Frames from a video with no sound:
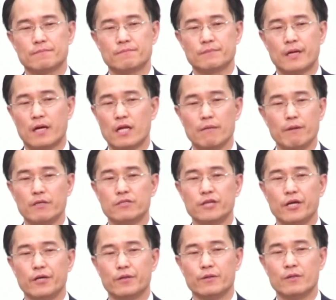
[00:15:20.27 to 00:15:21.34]
하나님의
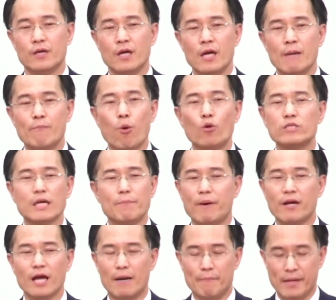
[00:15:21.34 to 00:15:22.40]
은혜예요.
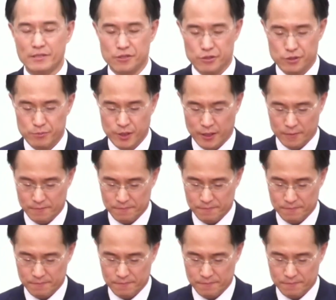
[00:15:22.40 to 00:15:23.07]
복잡하게 안 만드셨습니다.